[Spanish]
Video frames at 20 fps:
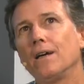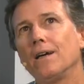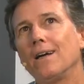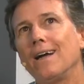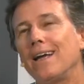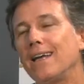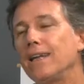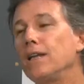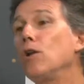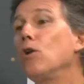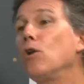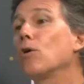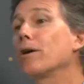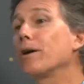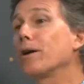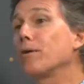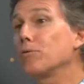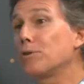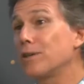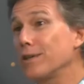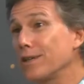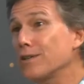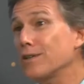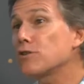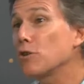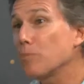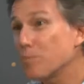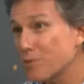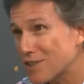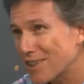y lo que
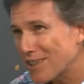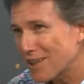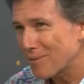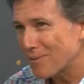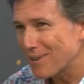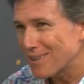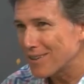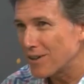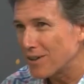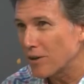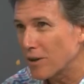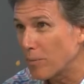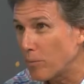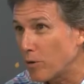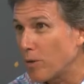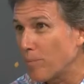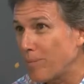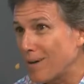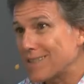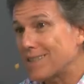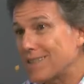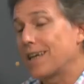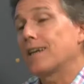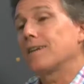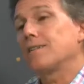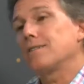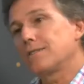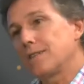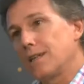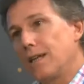ustedes observan de lo que puede
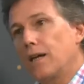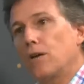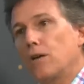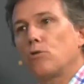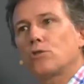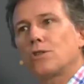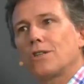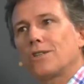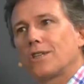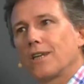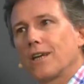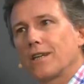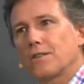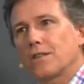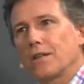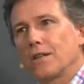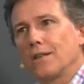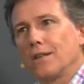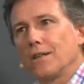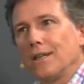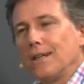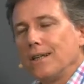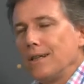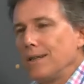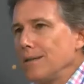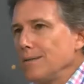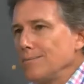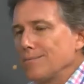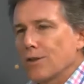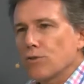pasar si las cosas se hacen,
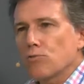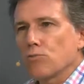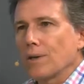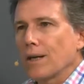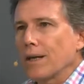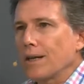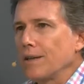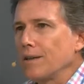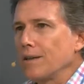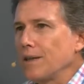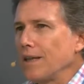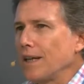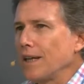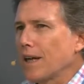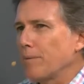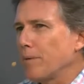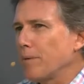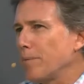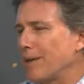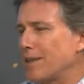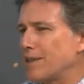es una Argentina que me parece